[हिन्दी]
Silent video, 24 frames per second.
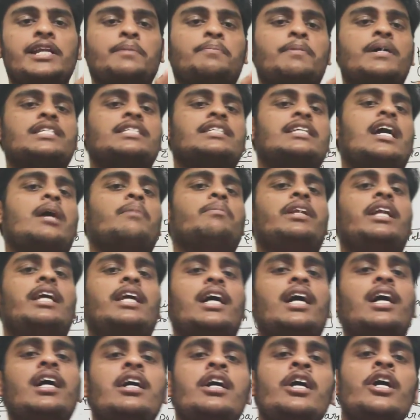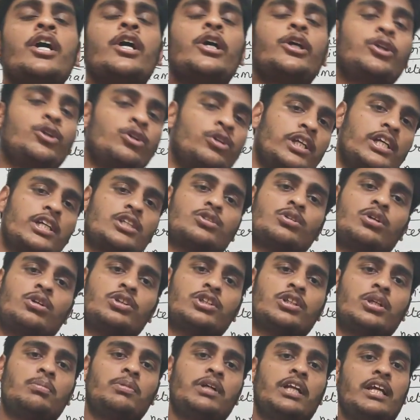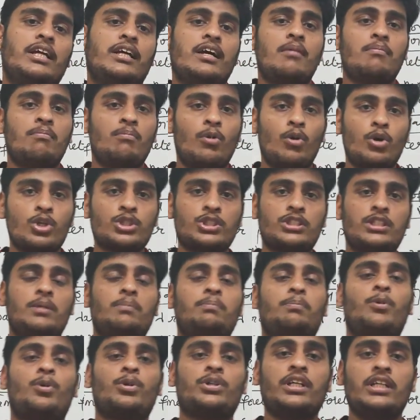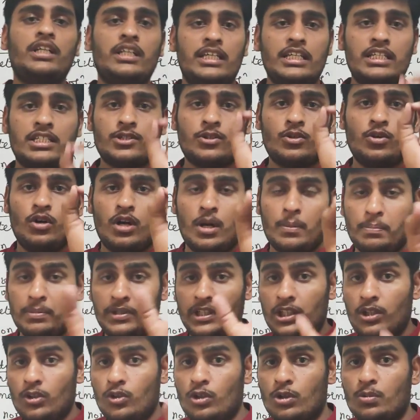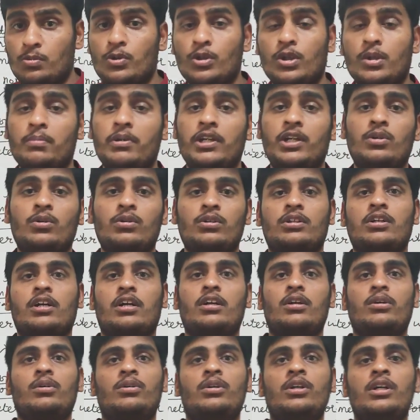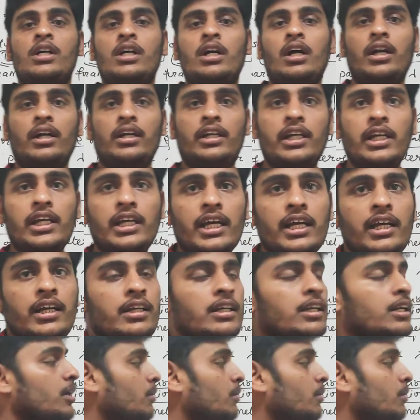मेरे पास क्या मिलेगा यूनिक सोल्यूशन मिलेगा मोस्ट इंपॉर्टेंट इसको अपनी नोटबुक में नोट कर लो ठीक है